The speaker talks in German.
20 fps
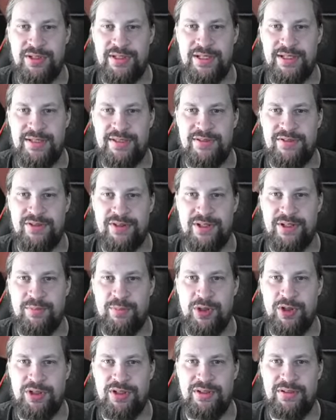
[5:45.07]
der ist neu in
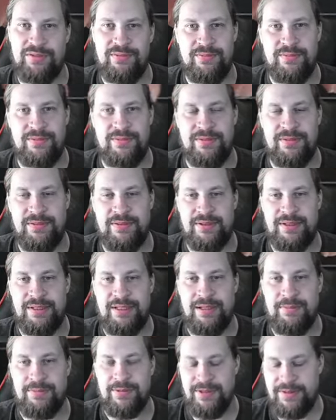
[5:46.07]
Modern.
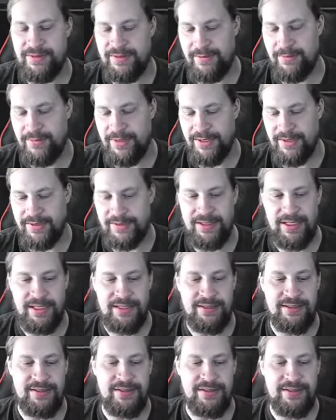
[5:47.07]
Glaube ich, ziemlicher Dat.